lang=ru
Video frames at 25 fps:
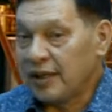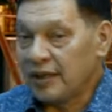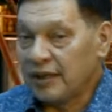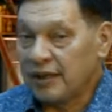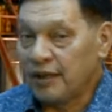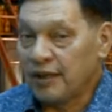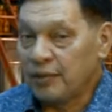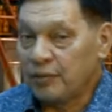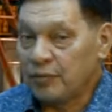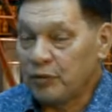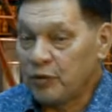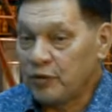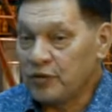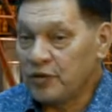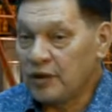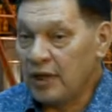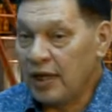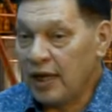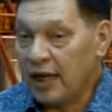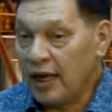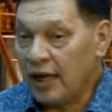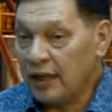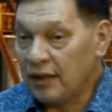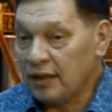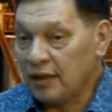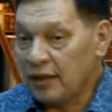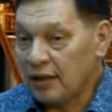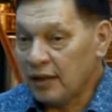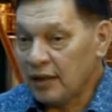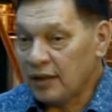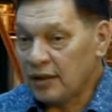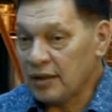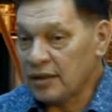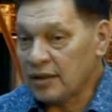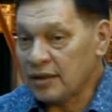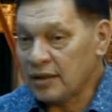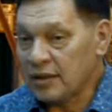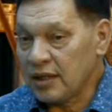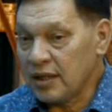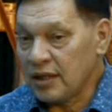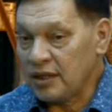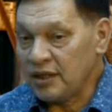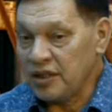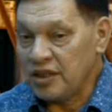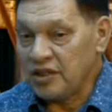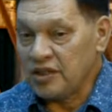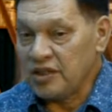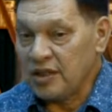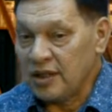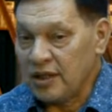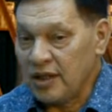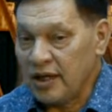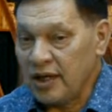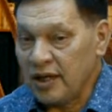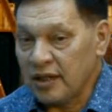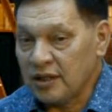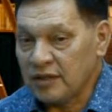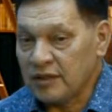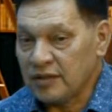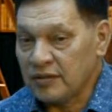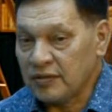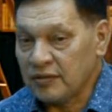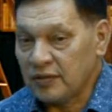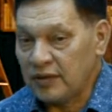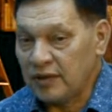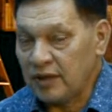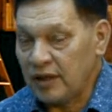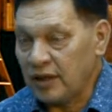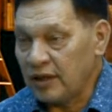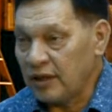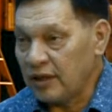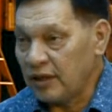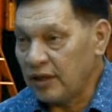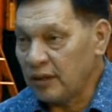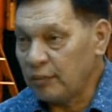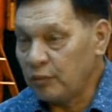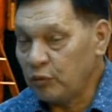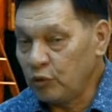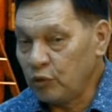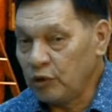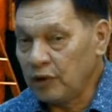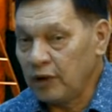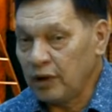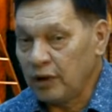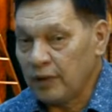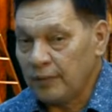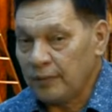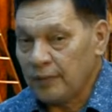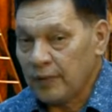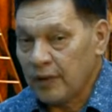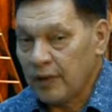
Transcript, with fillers: На мой взгляд, за 10 лет своей работы